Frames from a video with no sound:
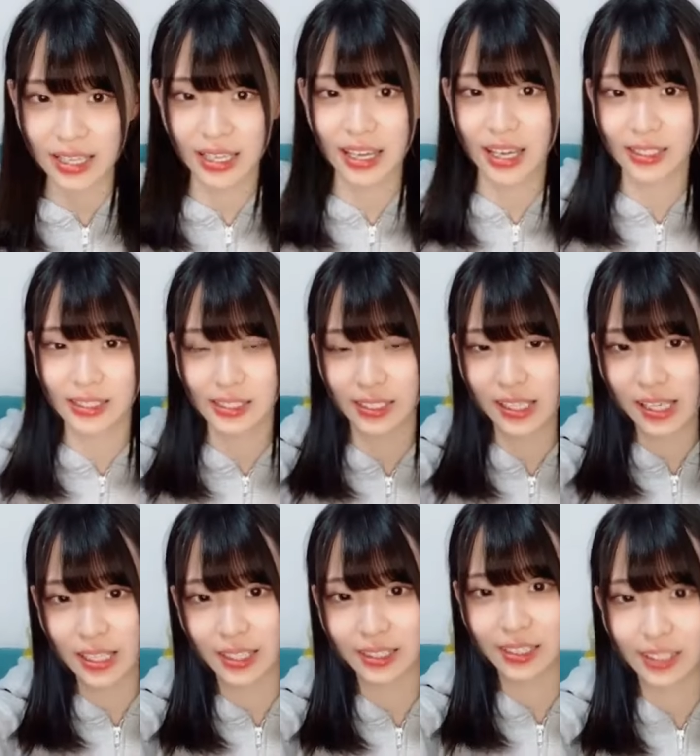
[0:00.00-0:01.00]
んや
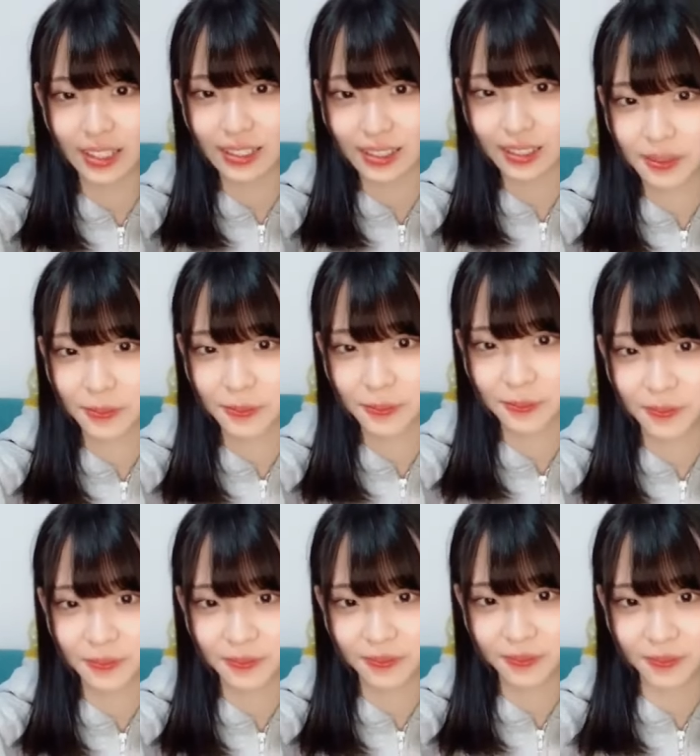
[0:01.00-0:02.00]
近いんか
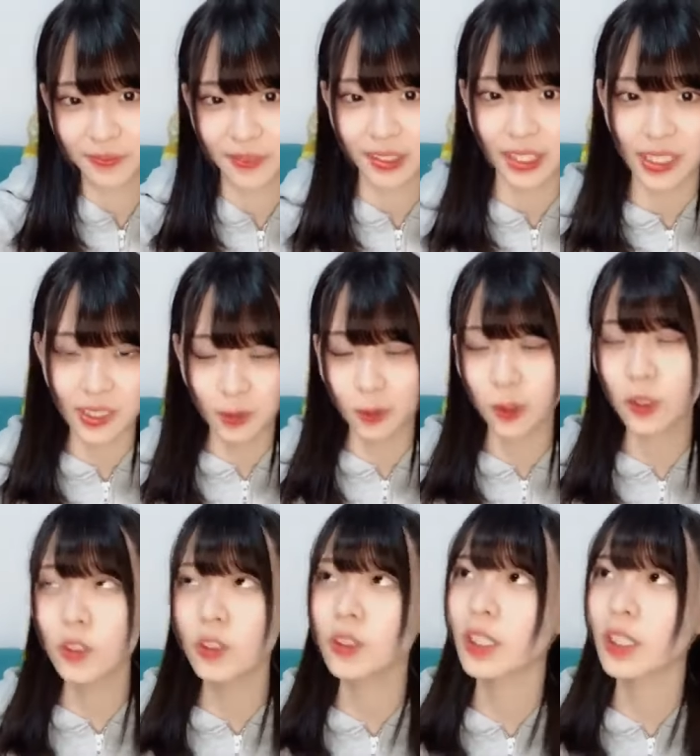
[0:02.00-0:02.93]
福